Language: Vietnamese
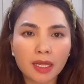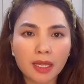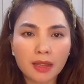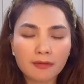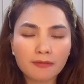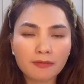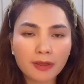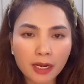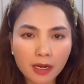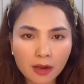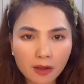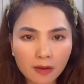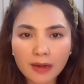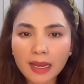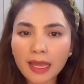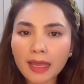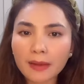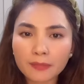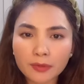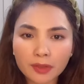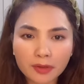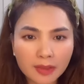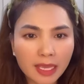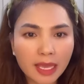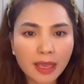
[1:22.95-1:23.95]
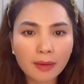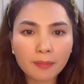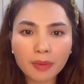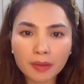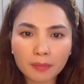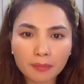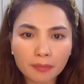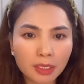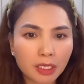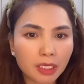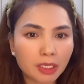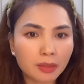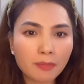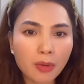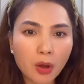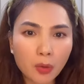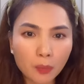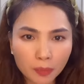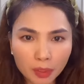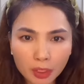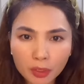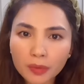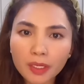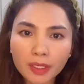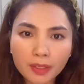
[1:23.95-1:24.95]
và còn làm cho da mình bị mỏng
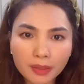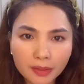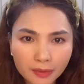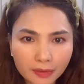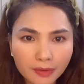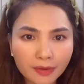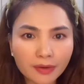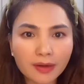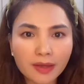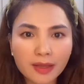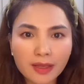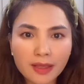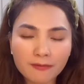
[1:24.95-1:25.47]
yếu đi nữa.